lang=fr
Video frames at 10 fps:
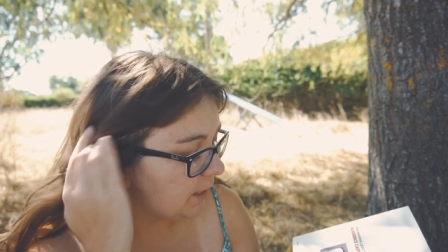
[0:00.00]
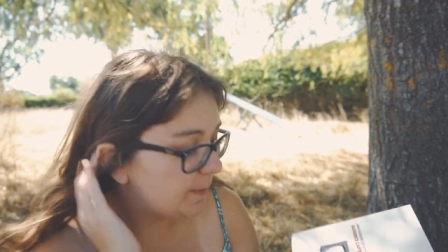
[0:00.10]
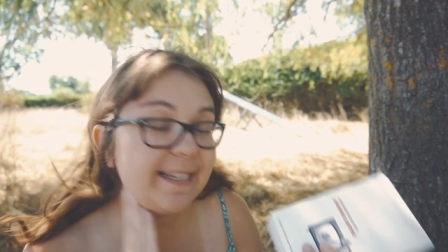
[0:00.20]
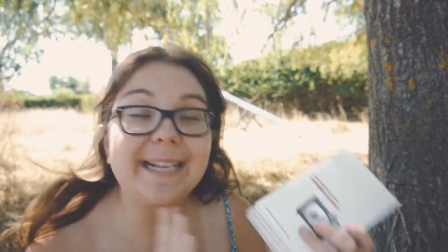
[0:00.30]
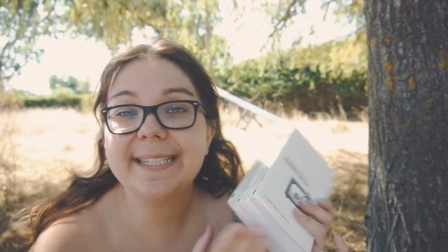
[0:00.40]

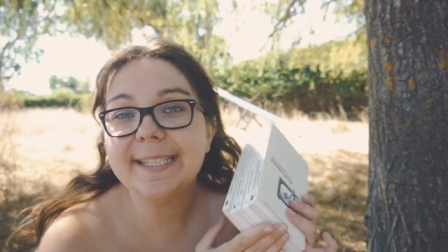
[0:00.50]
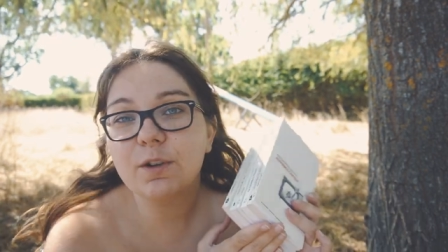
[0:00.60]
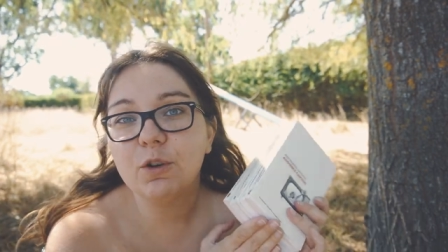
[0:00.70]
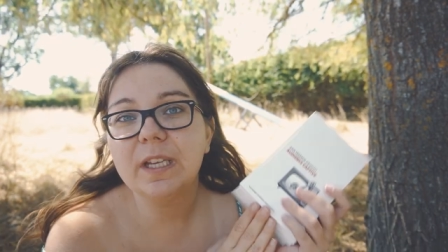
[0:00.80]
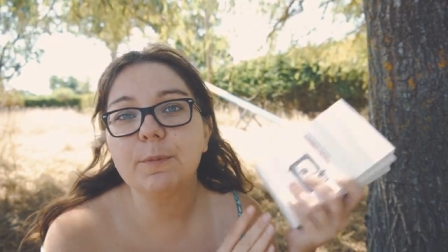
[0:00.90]
spéciale
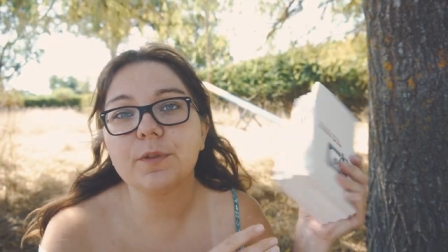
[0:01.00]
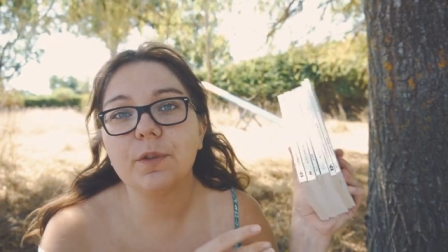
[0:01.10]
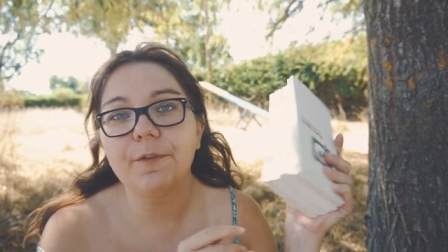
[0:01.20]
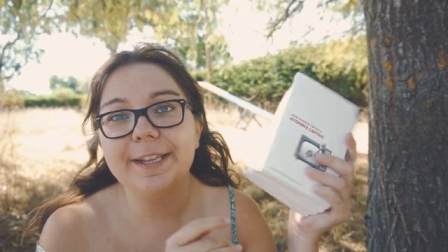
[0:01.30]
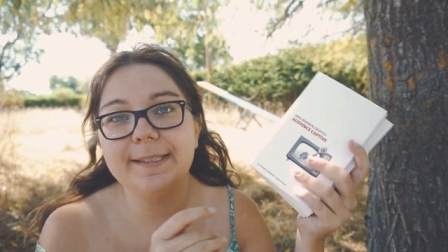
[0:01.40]
10
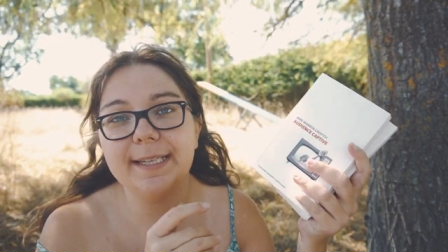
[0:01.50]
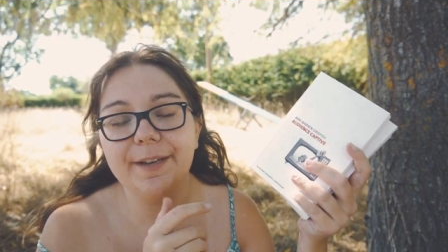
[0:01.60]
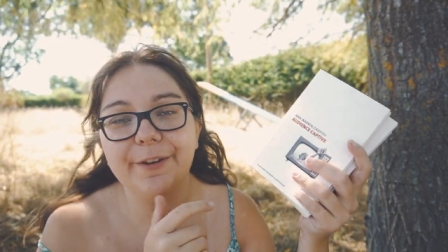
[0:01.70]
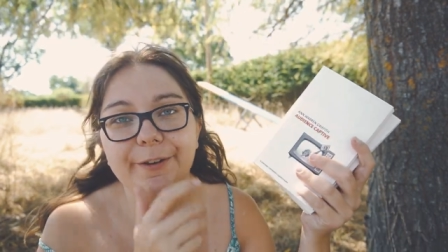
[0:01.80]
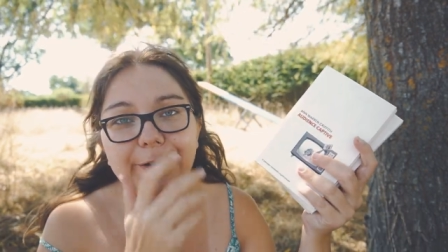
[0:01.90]
puisqu'en fait
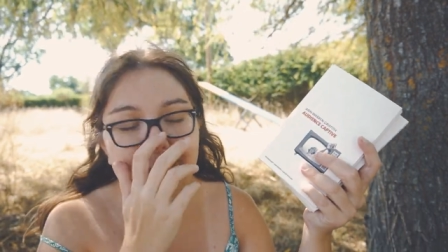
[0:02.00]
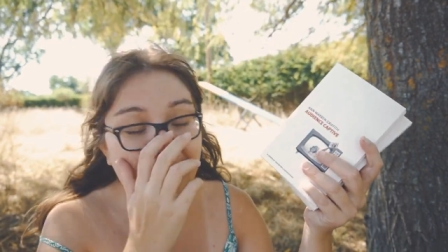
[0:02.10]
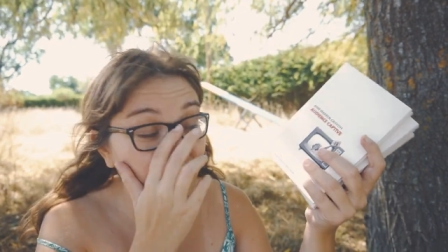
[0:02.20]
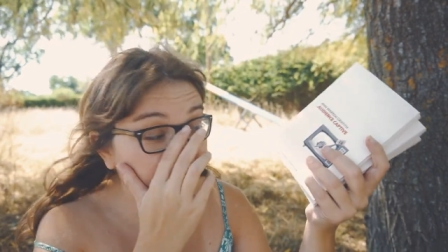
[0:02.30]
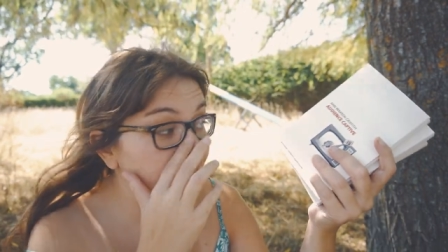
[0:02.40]
c'est
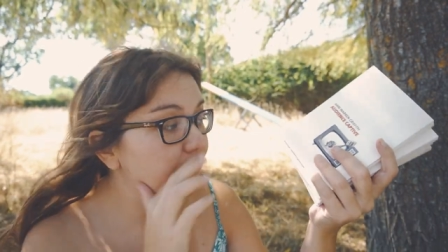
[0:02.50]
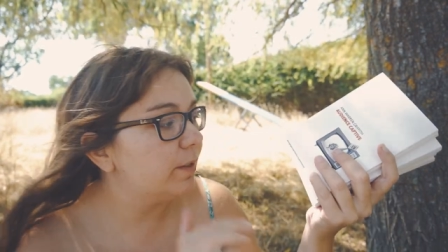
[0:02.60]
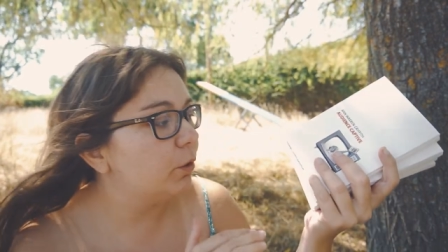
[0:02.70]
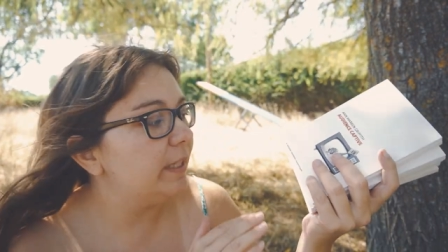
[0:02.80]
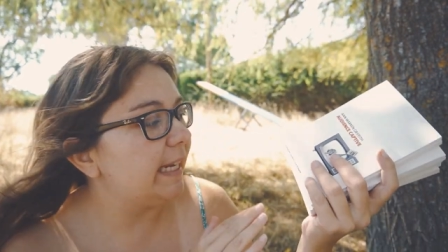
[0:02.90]
la collection
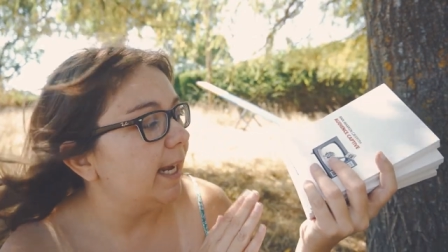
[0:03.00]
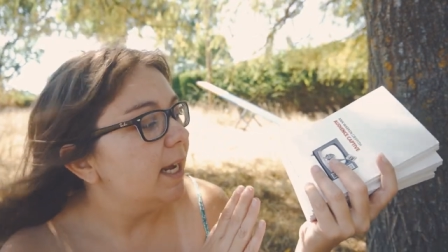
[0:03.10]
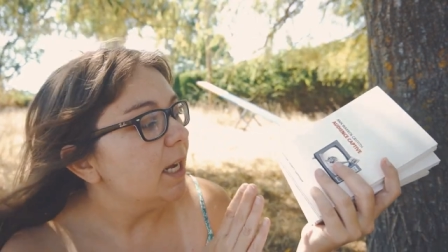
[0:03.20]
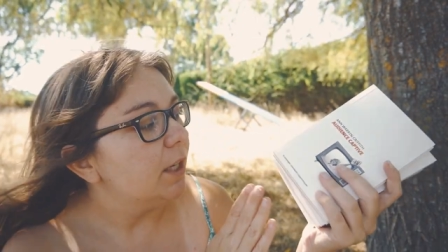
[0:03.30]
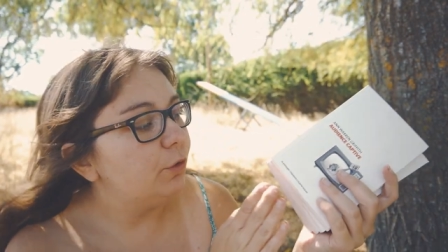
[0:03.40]
10
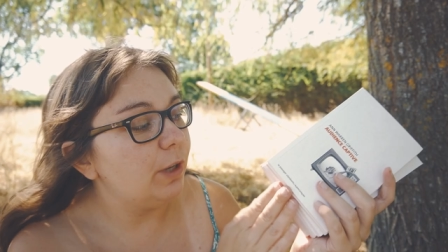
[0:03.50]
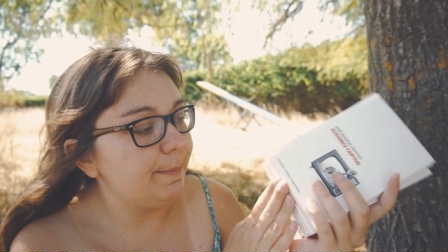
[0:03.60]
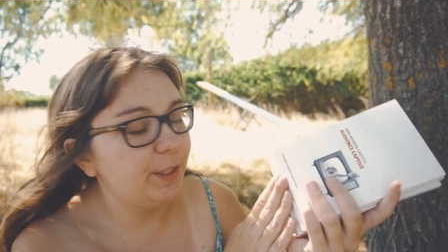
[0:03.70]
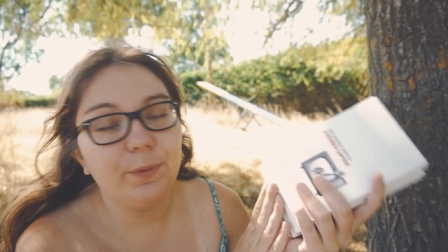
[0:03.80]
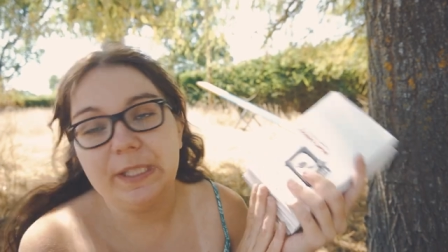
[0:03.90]
de
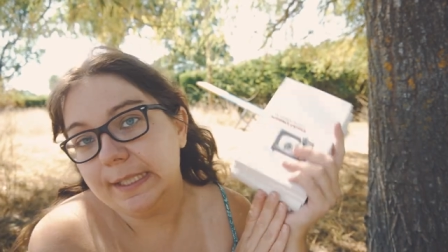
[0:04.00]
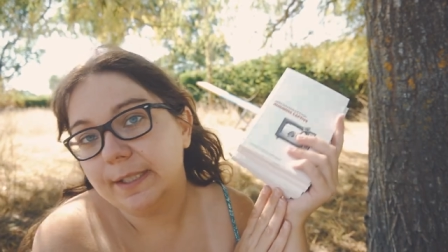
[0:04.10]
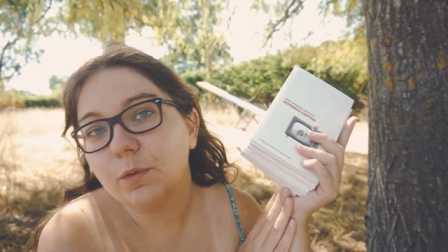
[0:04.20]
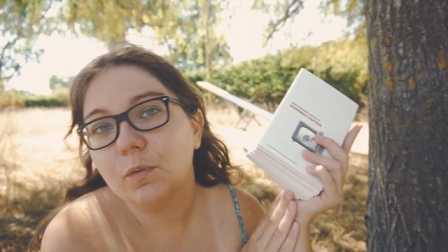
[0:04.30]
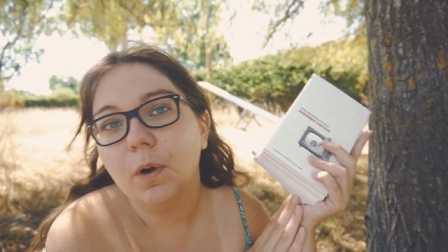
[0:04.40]
la maison
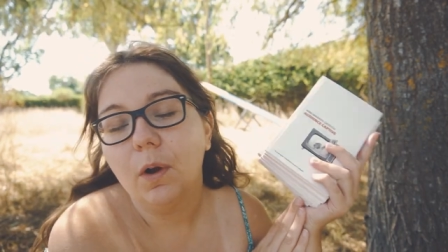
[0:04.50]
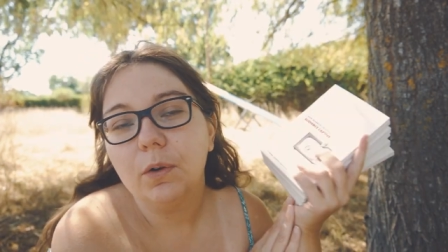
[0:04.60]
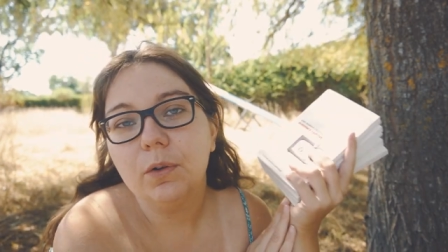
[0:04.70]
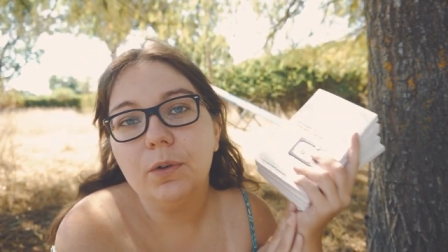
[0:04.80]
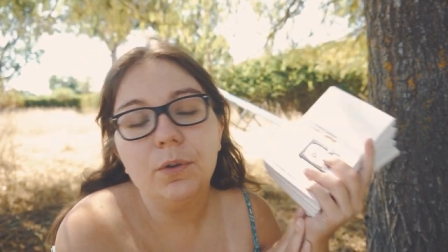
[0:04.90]
d'édition
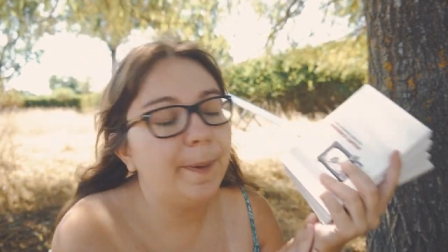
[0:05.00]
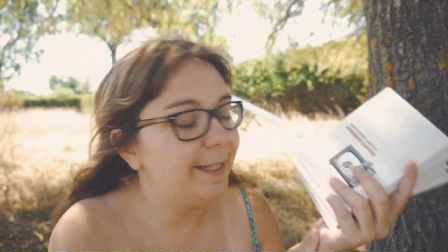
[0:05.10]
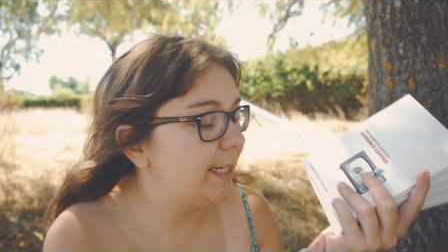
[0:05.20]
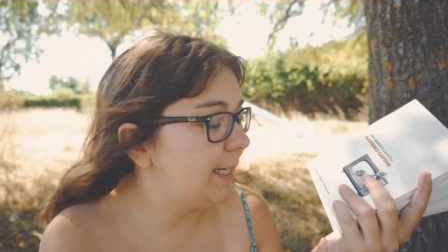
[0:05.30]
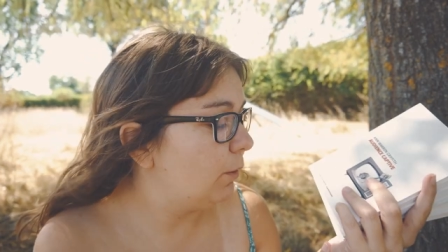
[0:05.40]
le
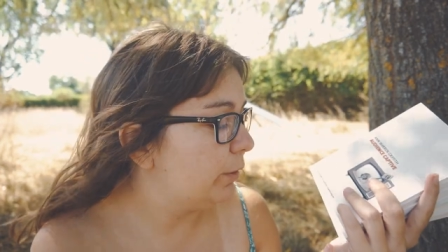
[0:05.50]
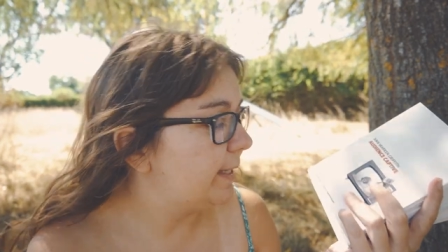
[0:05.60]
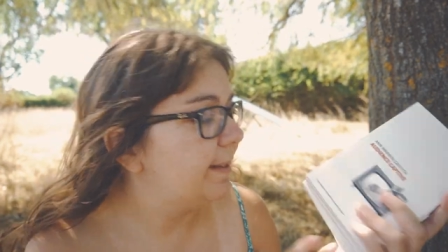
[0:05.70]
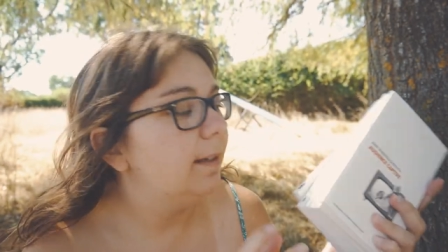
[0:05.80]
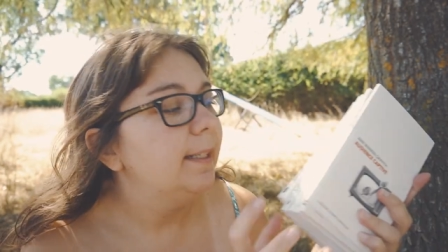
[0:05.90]
passager
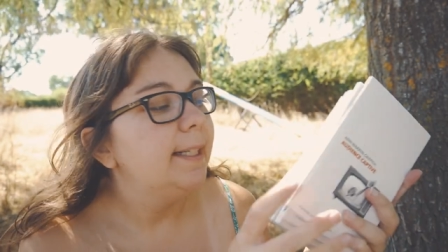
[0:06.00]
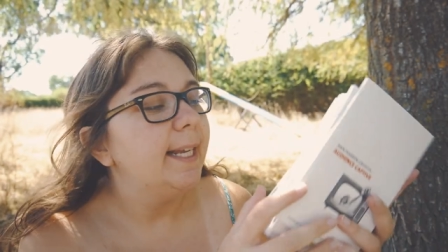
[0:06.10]
clandestin.